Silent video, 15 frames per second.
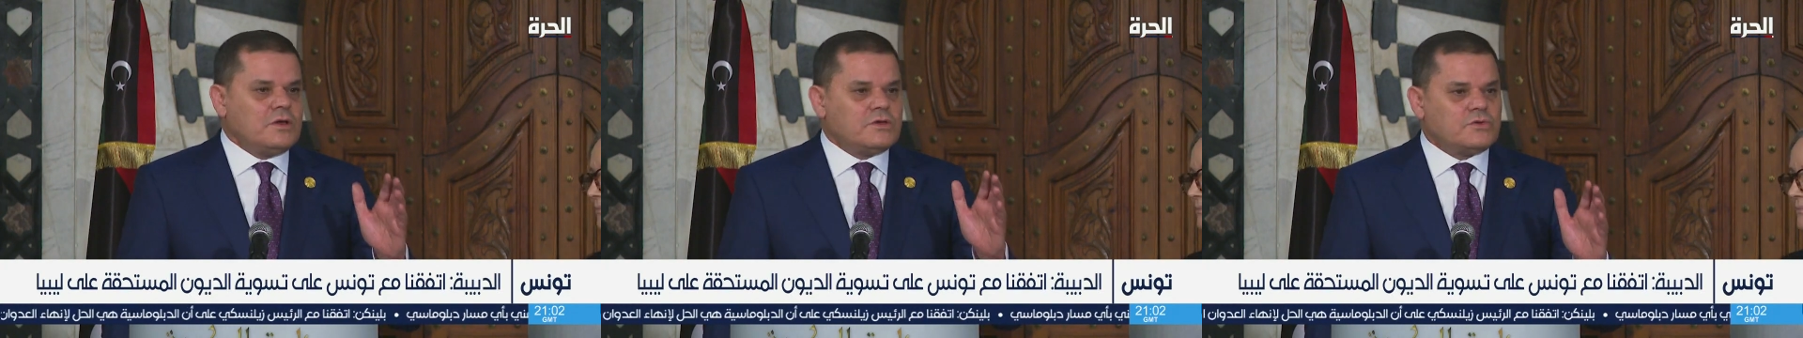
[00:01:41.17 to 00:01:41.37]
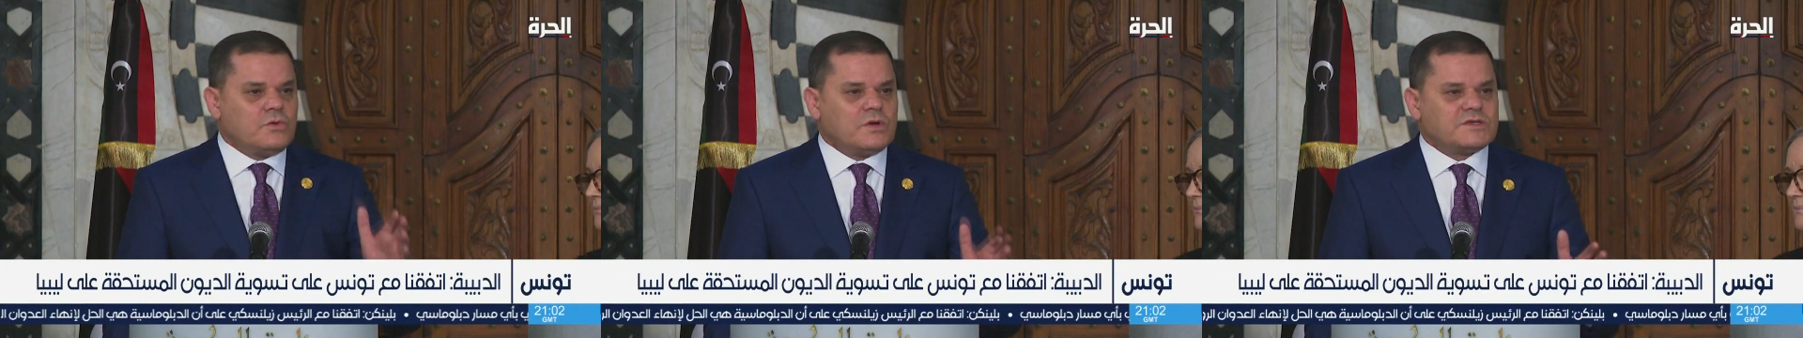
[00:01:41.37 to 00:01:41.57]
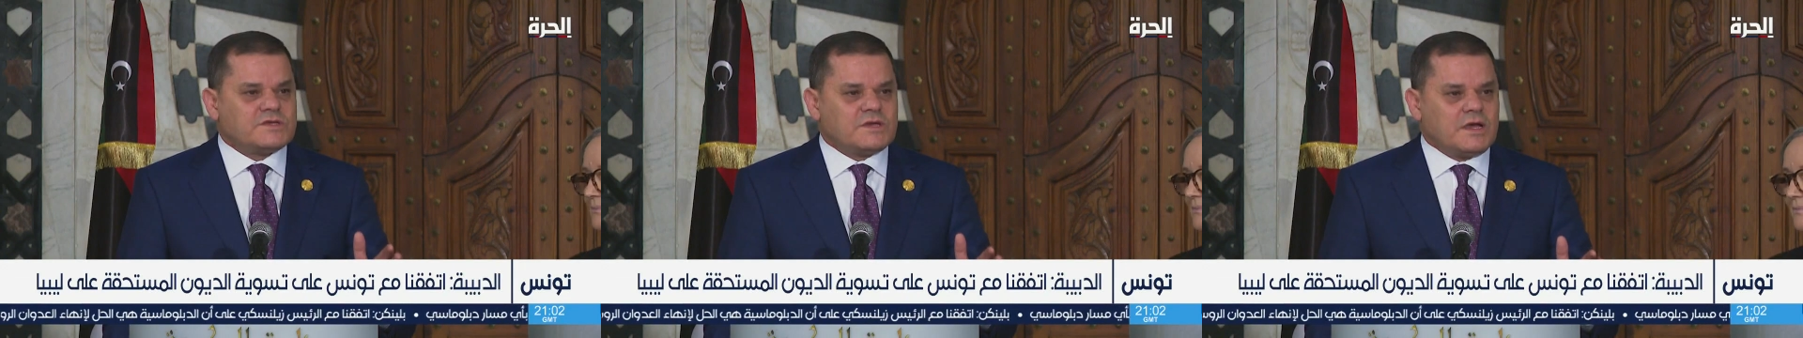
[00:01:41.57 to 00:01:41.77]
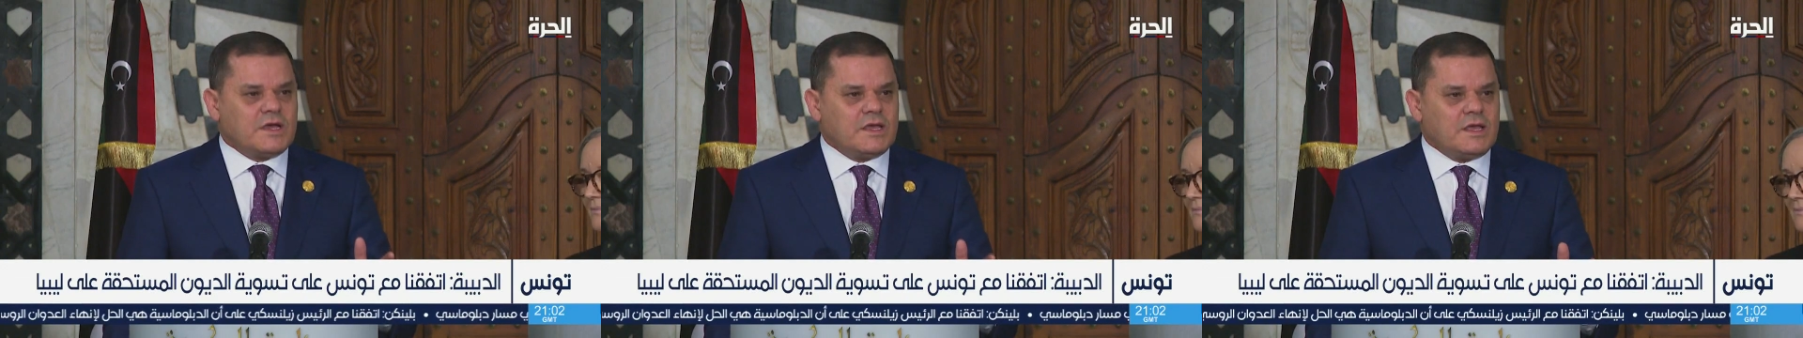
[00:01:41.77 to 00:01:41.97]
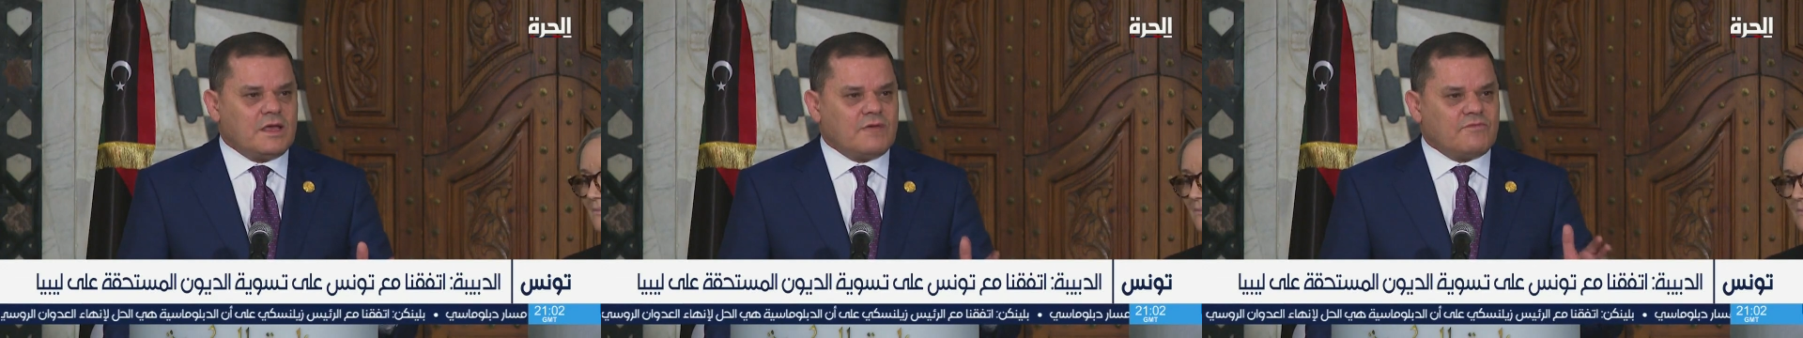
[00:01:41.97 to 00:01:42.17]
سواء
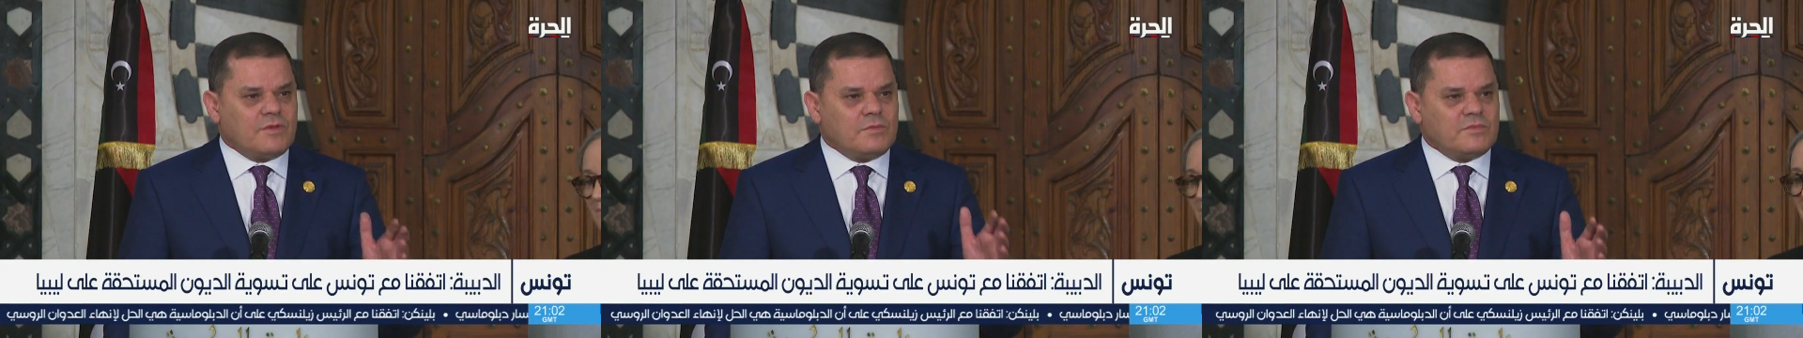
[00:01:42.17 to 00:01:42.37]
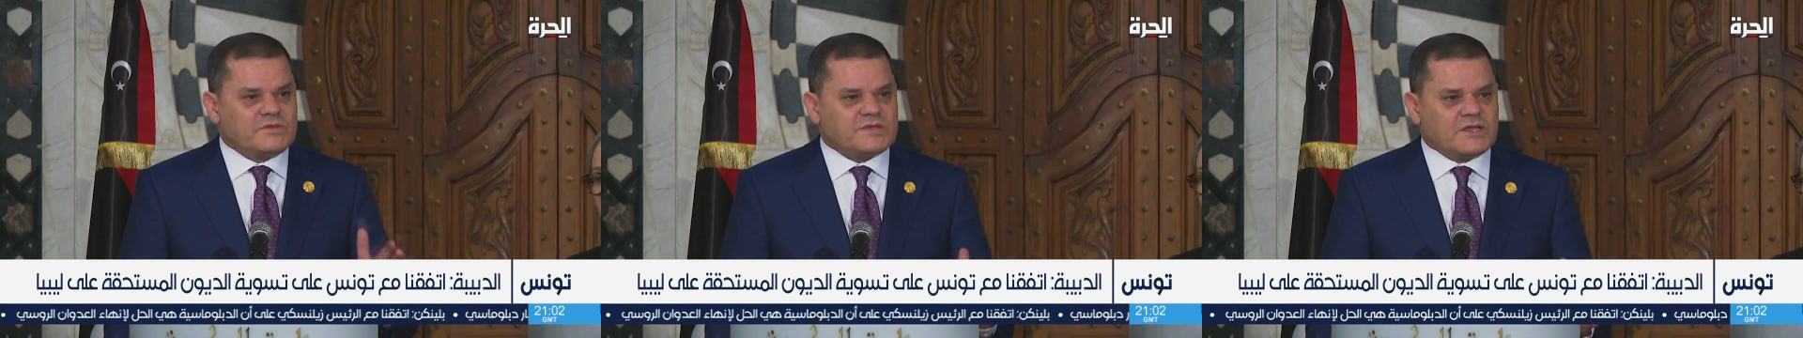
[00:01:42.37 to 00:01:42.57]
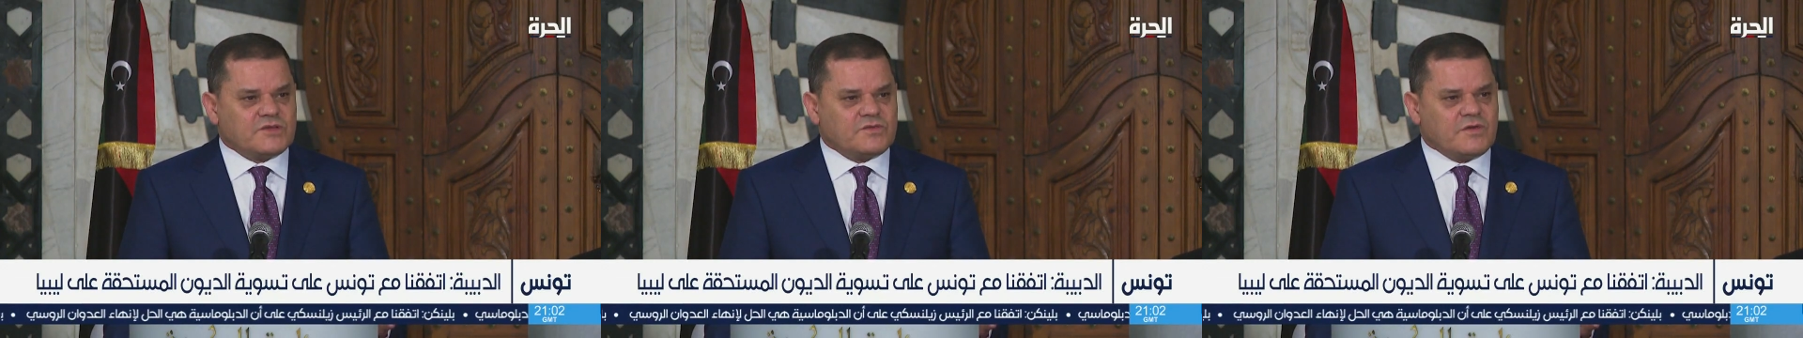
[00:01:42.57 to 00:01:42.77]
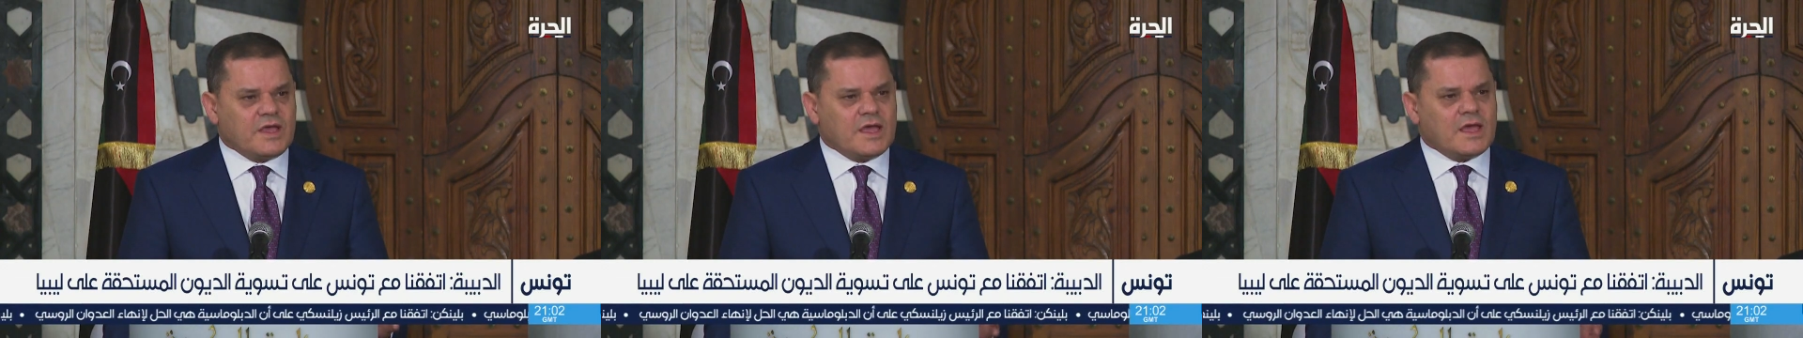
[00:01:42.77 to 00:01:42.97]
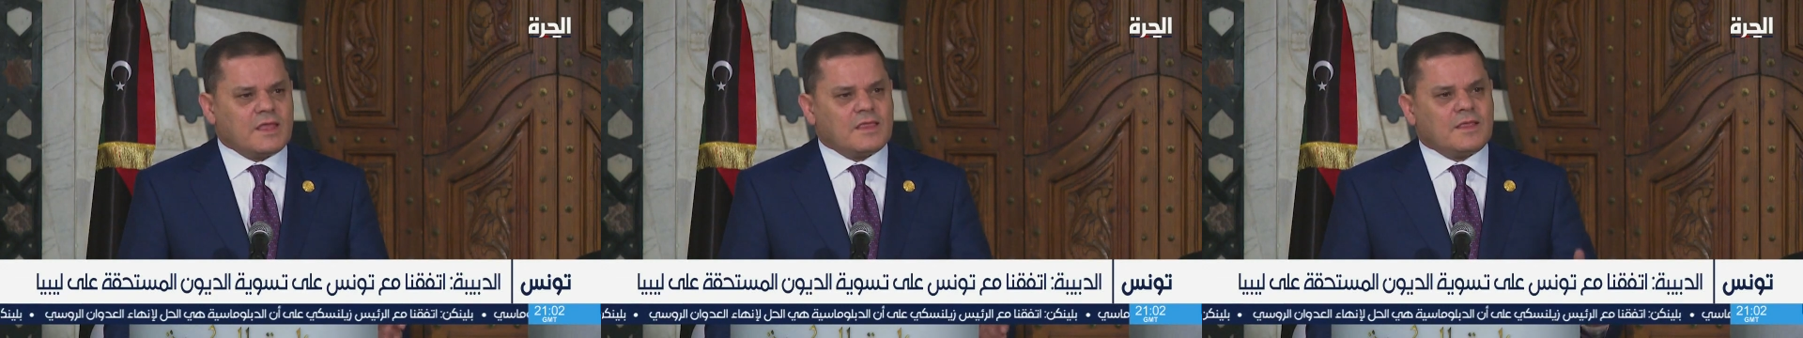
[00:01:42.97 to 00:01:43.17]
الصحيه في
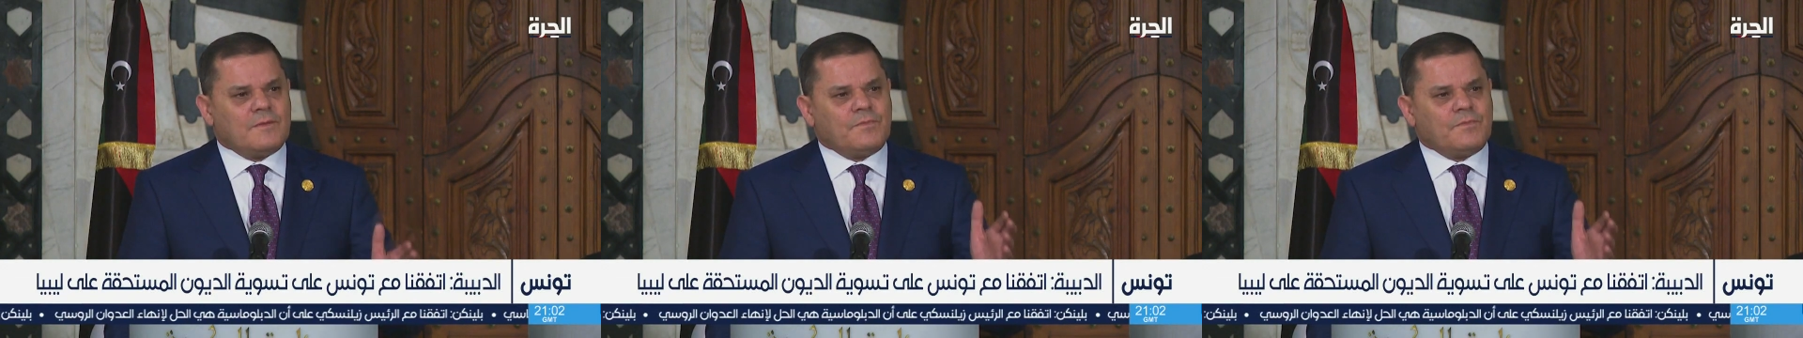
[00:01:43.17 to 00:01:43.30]
المستشفيات